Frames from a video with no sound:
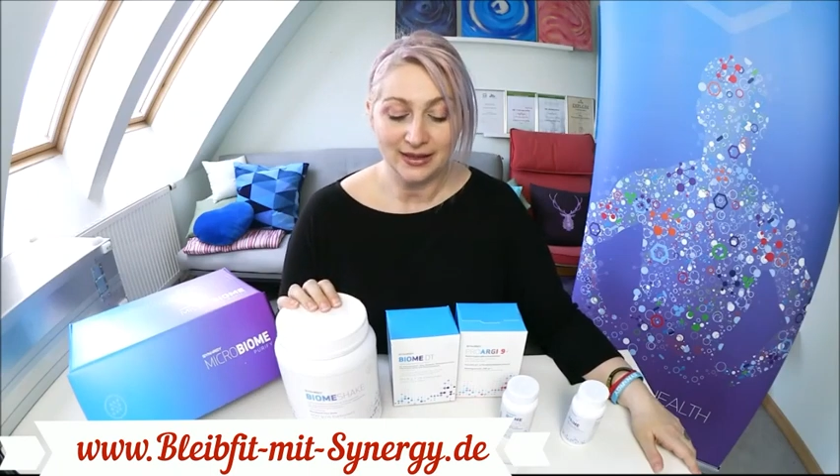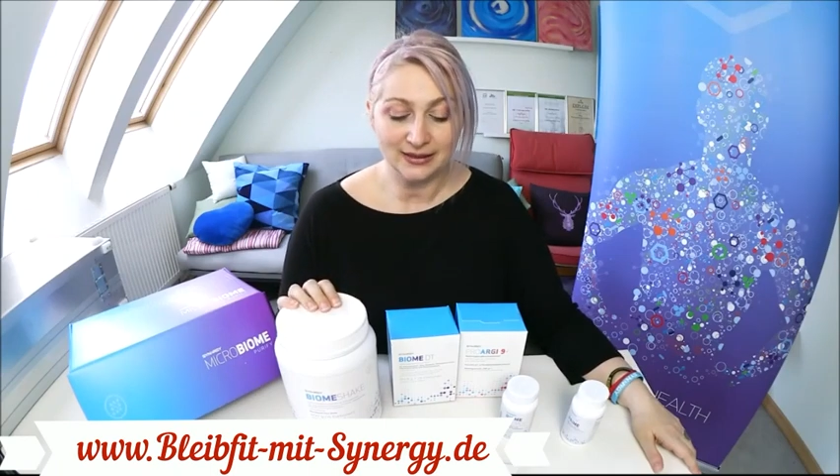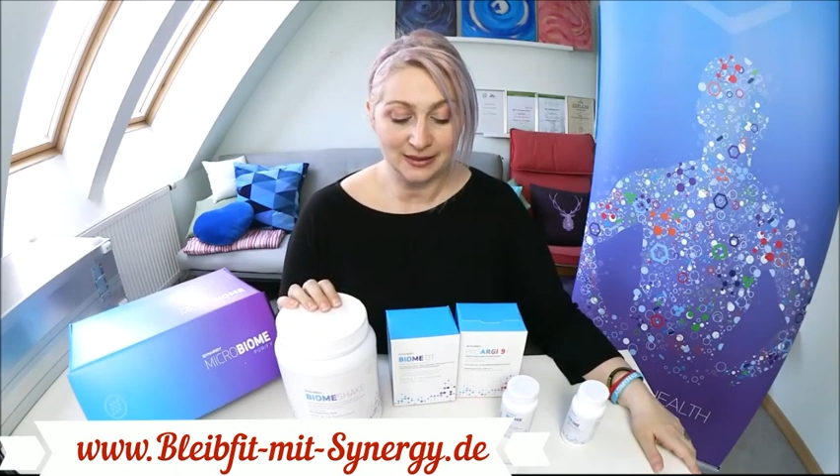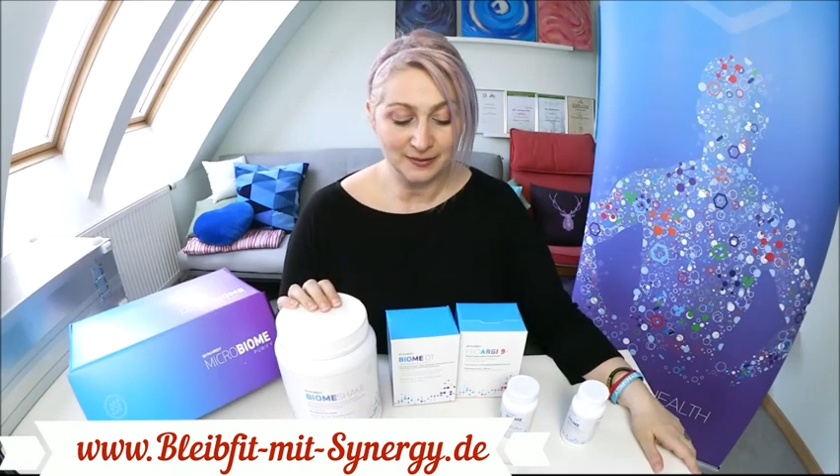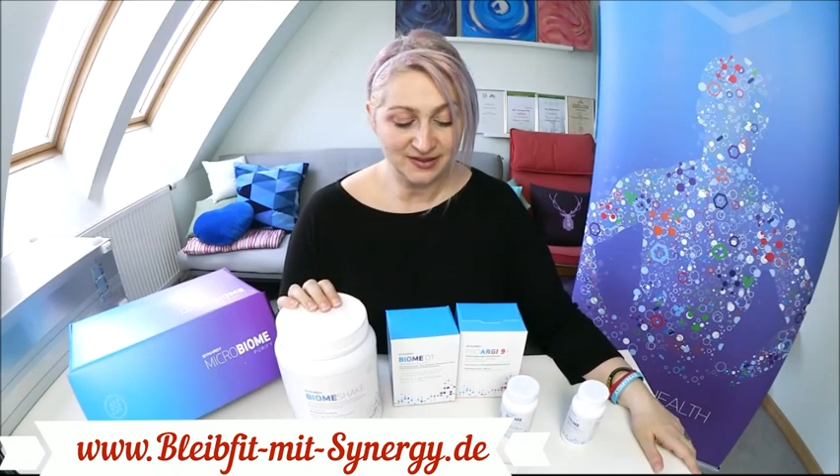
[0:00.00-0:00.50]

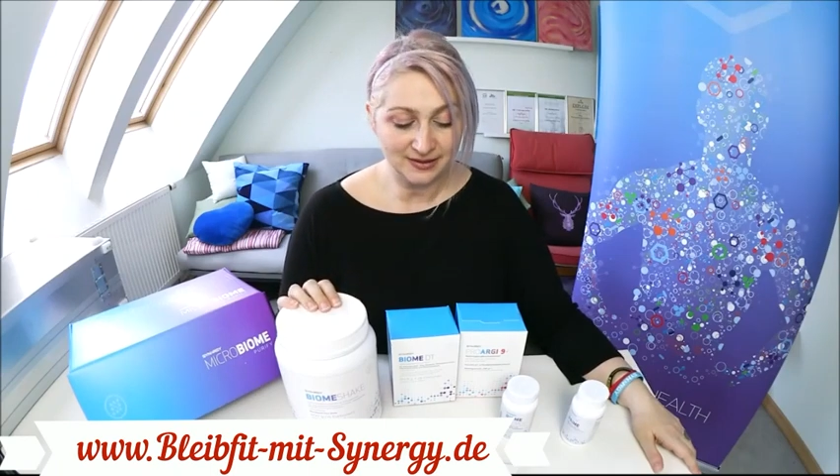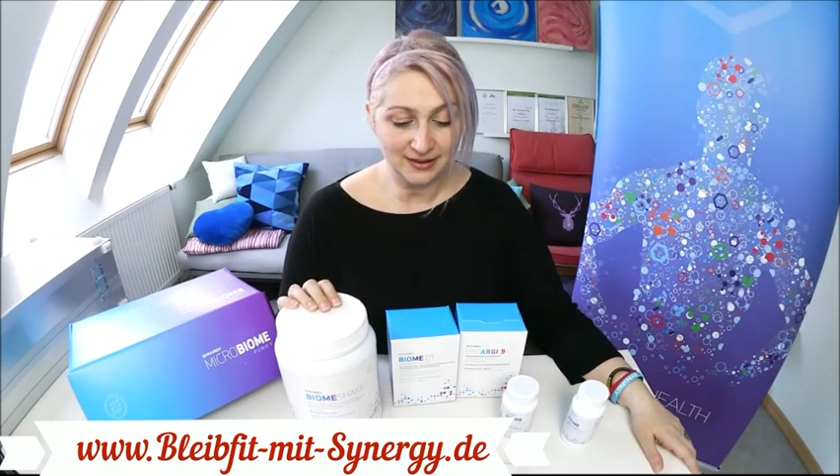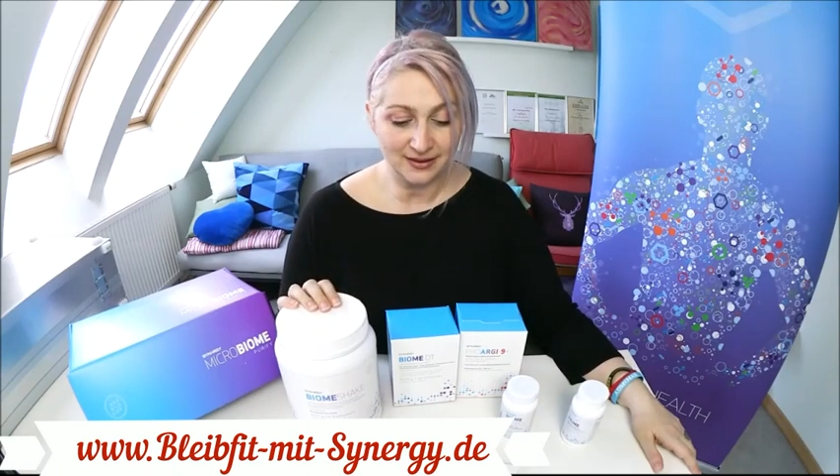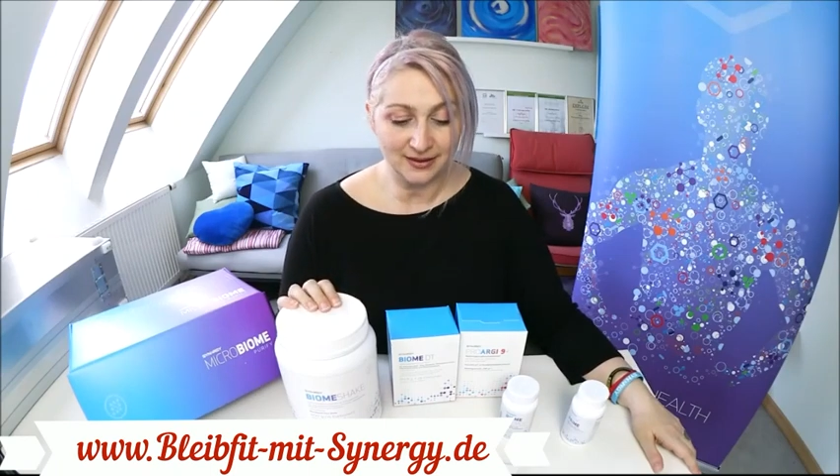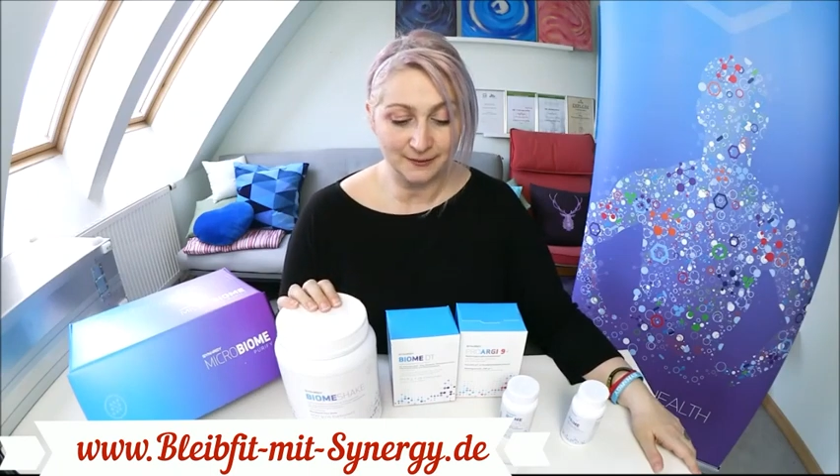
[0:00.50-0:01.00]
In dem
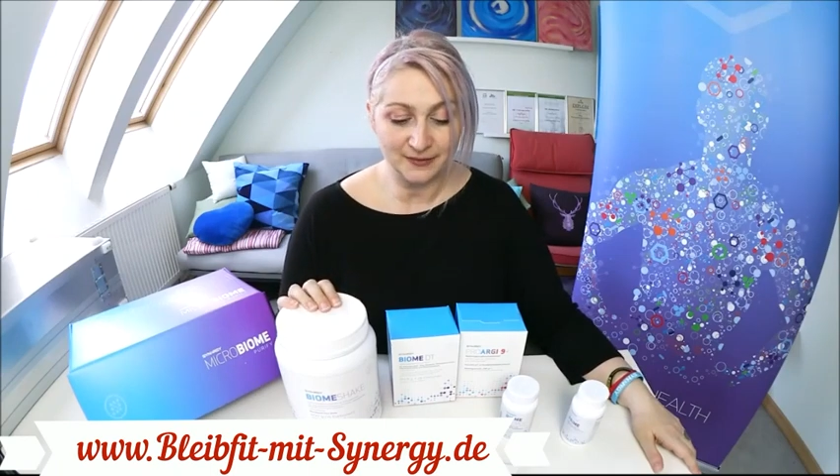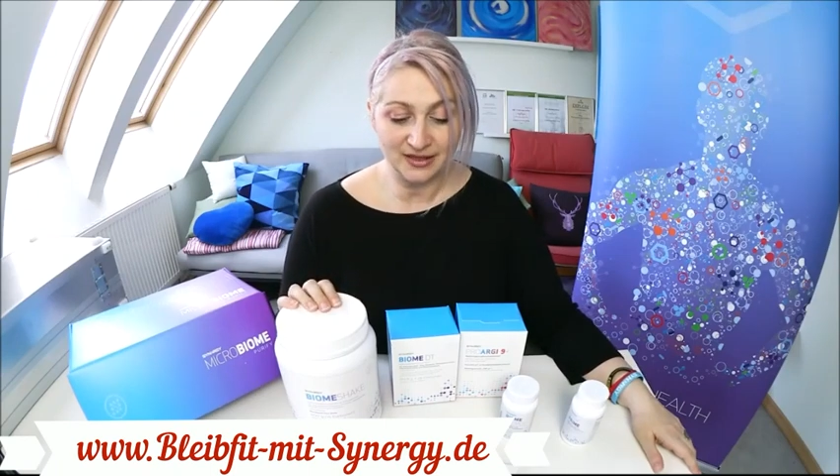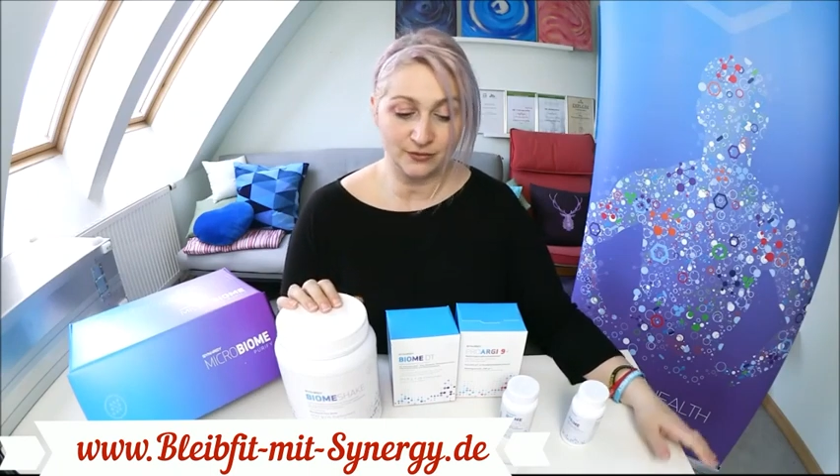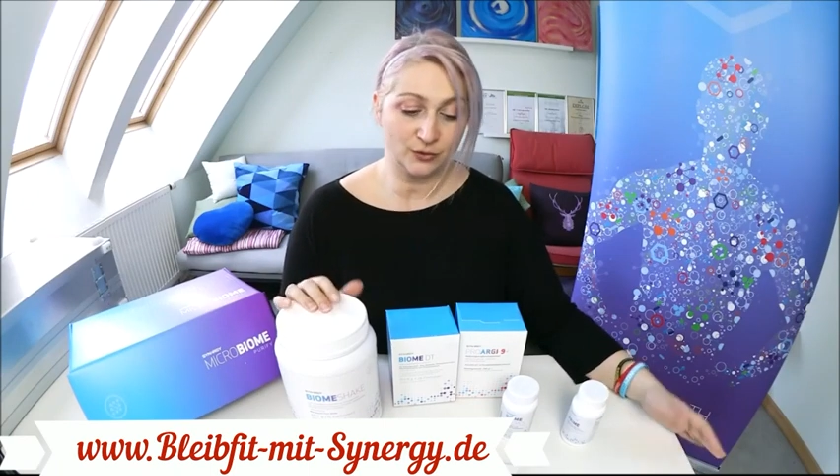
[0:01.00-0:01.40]
Sinne, ähm, ich